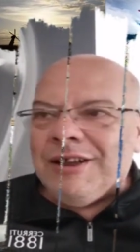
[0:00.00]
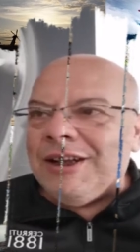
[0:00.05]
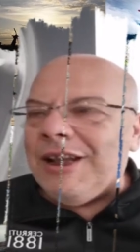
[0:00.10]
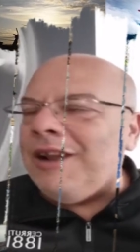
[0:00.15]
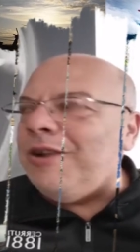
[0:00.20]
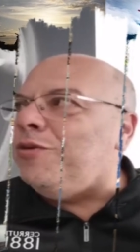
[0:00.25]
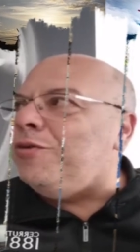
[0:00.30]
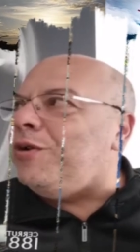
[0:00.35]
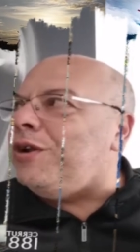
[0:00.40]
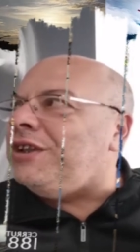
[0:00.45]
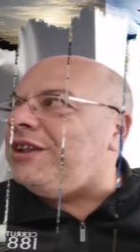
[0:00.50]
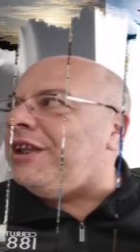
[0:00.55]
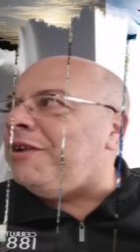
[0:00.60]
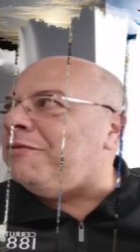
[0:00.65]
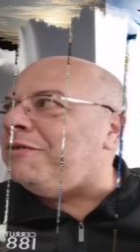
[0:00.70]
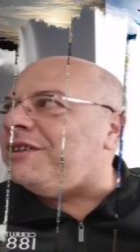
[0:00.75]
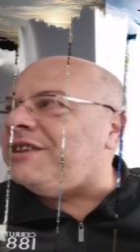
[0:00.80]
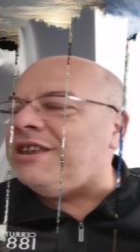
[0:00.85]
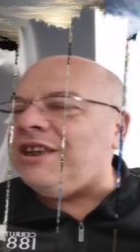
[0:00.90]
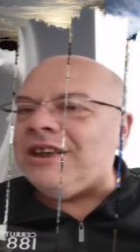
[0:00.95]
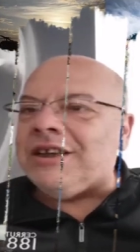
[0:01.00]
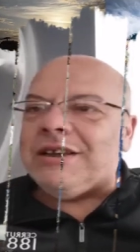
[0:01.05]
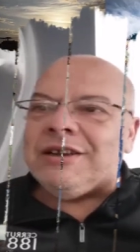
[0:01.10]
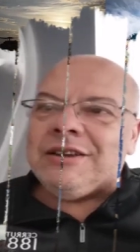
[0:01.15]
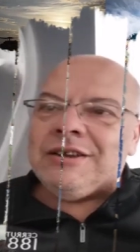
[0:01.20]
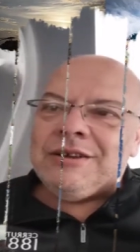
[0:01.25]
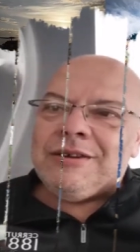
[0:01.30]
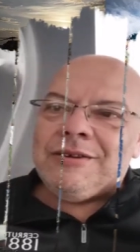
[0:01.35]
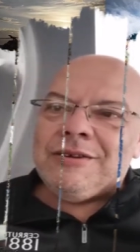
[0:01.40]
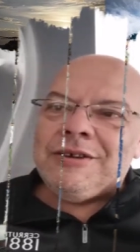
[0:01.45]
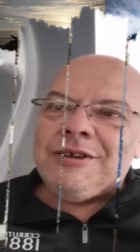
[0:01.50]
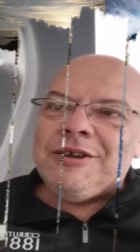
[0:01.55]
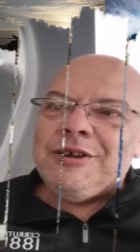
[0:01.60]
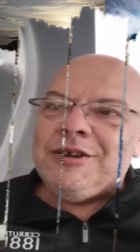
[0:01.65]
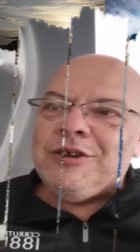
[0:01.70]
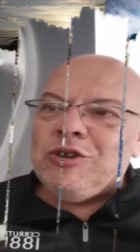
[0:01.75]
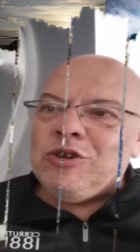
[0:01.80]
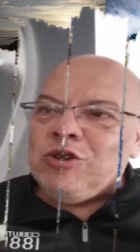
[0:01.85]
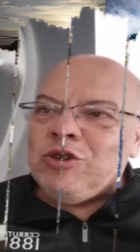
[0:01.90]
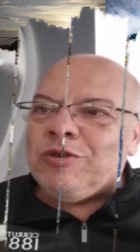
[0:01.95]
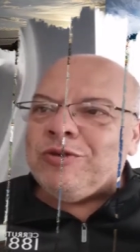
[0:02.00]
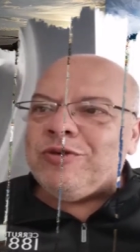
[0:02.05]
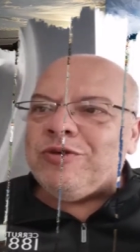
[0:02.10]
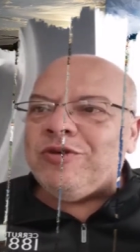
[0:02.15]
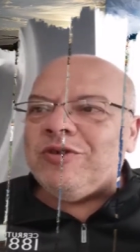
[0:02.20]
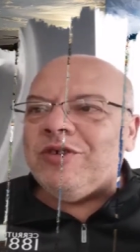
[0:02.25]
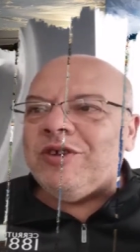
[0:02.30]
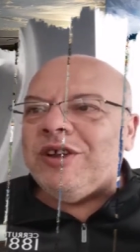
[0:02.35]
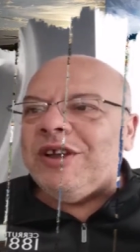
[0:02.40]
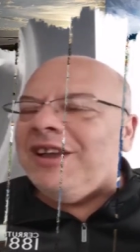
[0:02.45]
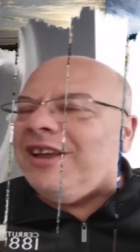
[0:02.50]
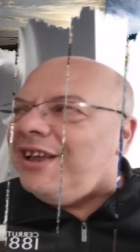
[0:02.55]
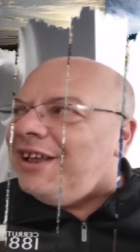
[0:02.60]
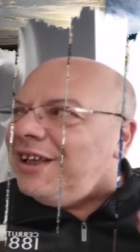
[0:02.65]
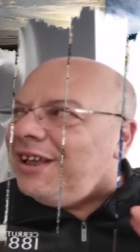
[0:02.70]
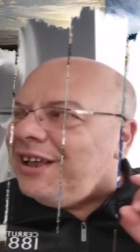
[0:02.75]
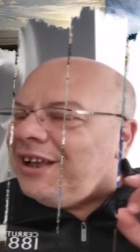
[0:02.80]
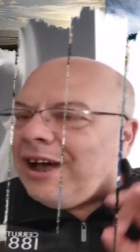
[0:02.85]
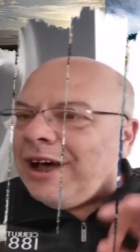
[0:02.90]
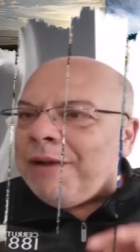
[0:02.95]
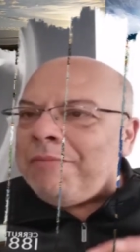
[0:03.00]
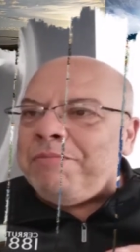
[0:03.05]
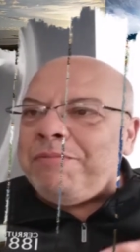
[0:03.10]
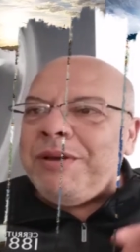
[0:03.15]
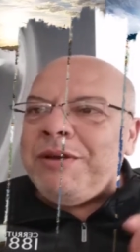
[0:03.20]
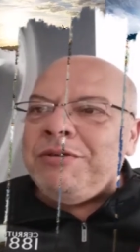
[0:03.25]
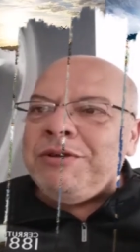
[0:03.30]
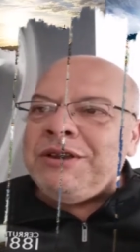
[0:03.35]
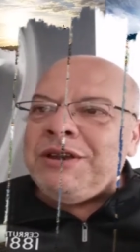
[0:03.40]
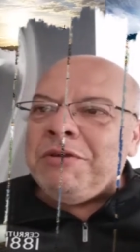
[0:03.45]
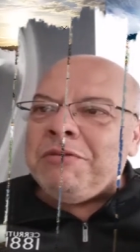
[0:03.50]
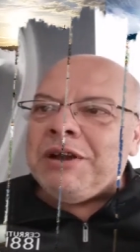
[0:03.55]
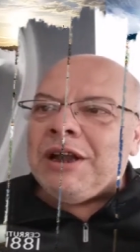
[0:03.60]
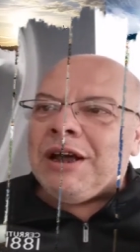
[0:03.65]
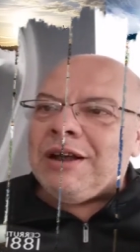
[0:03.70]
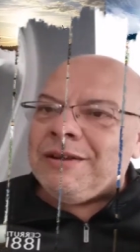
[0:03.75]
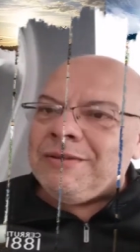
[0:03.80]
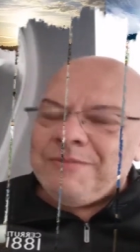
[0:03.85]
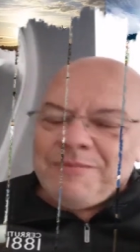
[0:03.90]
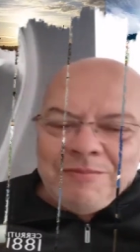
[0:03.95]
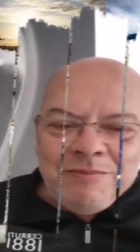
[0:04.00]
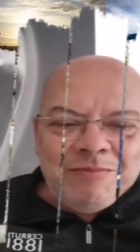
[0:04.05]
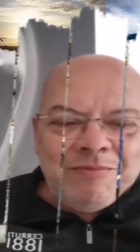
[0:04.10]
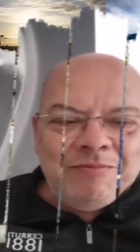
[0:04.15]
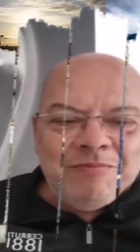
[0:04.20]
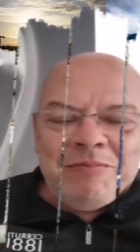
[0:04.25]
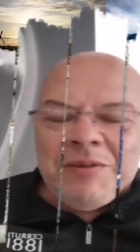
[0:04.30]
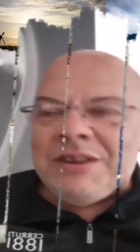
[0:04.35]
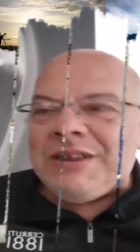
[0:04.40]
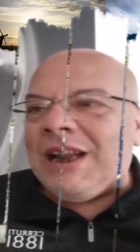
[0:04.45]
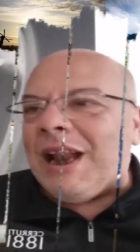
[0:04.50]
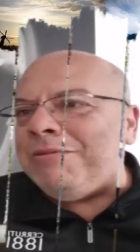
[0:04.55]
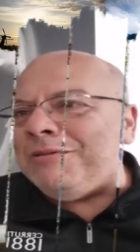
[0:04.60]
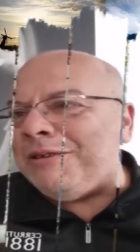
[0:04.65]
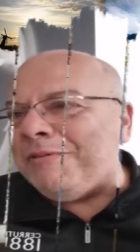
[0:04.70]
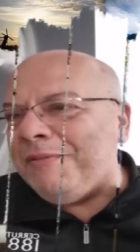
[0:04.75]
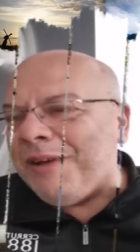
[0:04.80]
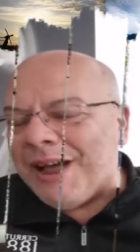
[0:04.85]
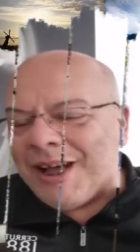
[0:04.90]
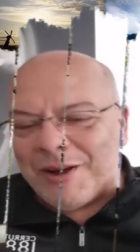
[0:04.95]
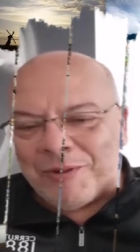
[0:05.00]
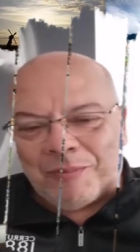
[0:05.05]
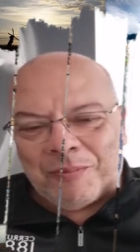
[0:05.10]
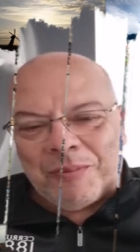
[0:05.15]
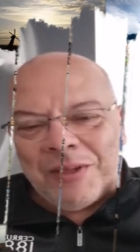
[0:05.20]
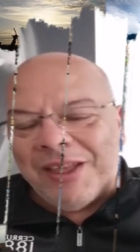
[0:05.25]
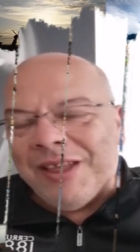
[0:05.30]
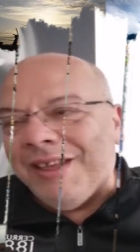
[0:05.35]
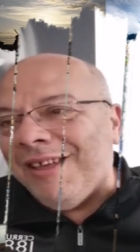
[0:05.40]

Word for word: قال له ولدي نوصيك شوف ربي والدوله ما تلعبش معاهم